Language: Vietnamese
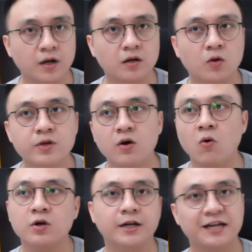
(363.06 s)
mình cũng như
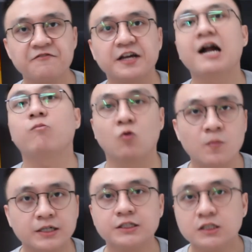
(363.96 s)
ổn định cái việc học của
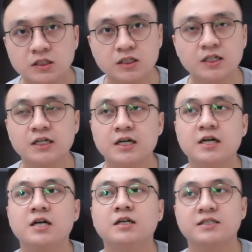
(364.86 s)
mình trước
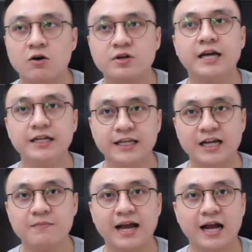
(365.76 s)
sau đấy thì
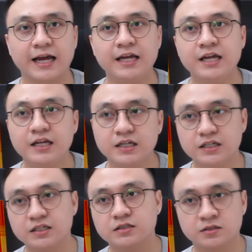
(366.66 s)
các bạn hãy
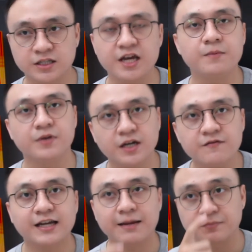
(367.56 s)
tìm những
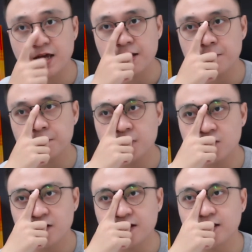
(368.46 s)
cái việc làm thêm
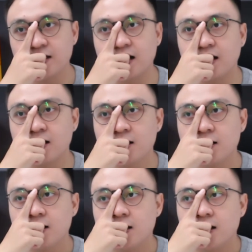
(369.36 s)
bởi vì uh,
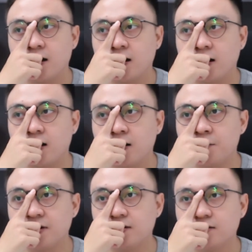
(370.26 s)
uh,
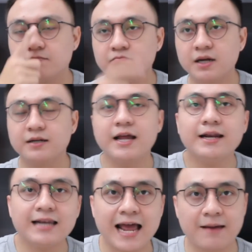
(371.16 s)
mình mình
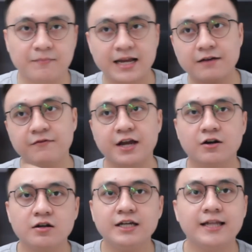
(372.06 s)
nên làm các
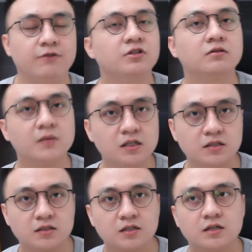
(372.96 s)
việc nó đi theo từng bước
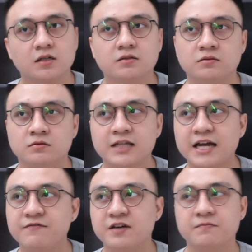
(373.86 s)
ừ,
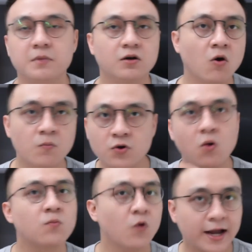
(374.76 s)
thay vì mình ôm
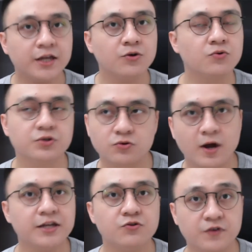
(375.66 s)
đồn quá nhiều
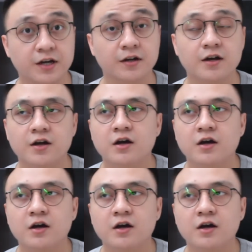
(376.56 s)
quá nhiều việc